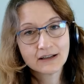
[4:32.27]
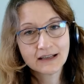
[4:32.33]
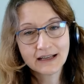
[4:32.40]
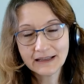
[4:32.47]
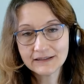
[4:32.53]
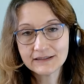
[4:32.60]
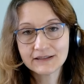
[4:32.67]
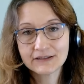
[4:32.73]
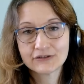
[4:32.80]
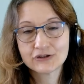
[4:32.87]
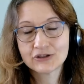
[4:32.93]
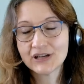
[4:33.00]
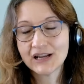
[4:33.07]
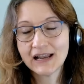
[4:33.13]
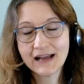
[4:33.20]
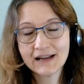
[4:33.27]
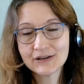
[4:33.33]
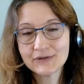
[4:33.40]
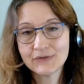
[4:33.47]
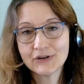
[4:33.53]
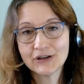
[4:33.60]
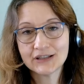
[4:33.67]
ganz schnell
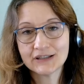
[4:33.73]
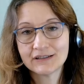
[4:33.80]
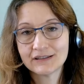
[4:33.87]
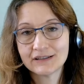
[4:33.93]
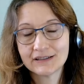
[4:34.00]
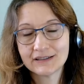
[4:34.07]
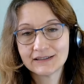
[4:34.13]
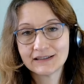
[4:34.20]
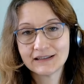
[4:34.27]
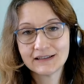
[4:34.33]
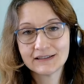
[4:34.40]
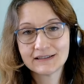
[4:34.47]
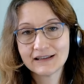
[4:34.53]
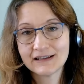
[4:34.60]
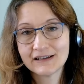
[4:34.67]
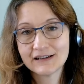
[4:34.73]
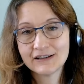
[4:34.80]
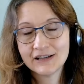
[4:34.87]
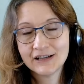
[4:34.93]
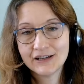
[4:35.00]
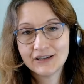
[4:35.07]
antworten, ist da sehr,